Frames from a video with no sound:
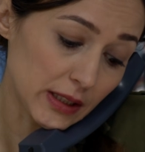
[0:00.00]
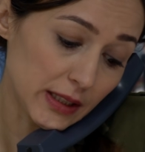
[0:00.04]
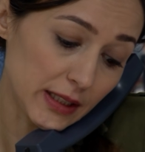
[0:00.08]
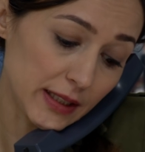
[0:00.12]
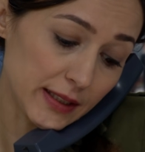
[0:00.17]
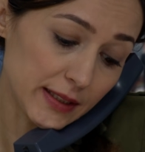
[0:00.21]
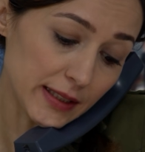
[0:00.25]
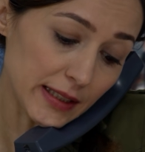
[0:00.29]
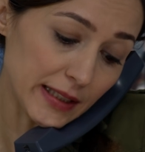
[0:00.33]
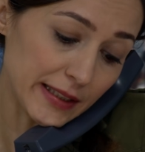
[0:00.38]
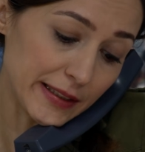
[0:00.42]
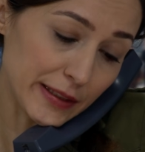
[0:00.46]

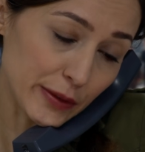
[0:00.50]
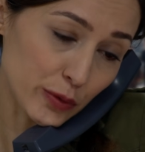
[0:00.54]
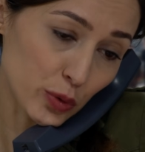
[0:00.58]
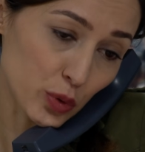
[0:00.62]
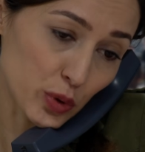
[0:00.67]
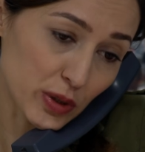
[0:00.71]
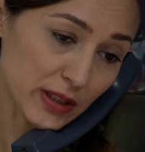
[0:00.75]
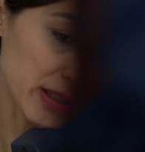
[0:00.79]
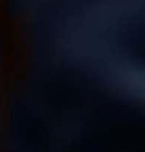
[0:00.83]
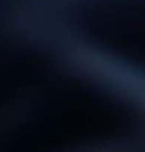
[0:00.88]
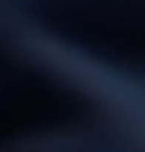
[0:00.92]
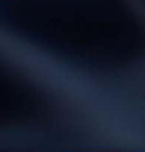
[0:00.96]
İnternet
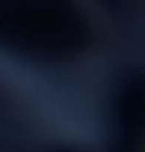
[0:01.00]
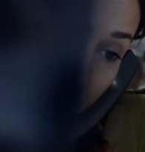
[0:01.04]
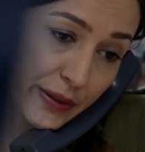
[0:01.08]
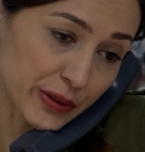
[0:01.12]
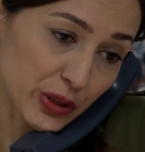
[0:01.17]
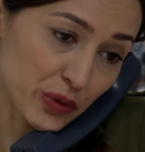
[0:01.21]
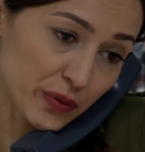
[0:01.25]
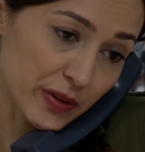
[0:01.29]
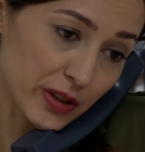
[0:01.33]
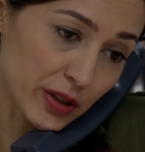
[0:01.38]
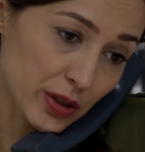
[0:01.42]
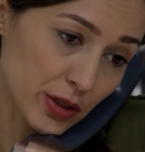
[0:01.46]
üzerinden
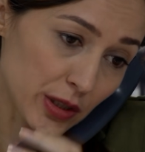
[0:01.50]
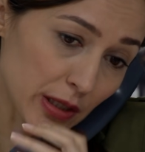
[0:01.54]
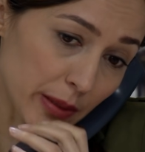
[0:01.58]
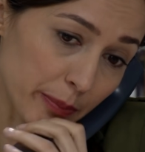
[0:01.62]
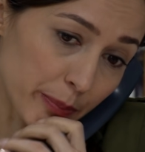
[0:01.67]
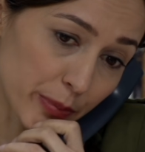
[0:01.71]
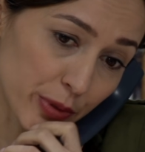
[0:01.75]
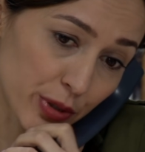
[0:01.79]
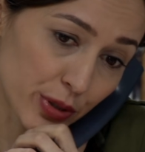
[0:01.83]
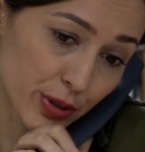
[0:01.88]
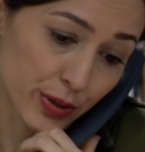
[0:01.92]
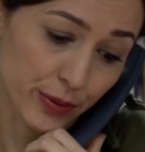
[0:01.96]
alışveriş
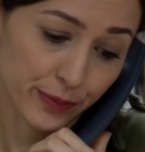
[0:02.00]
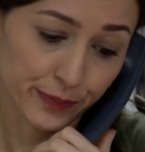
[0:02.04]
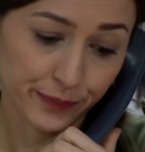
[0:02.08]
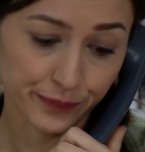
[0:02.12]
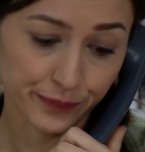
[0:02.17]
yapmış.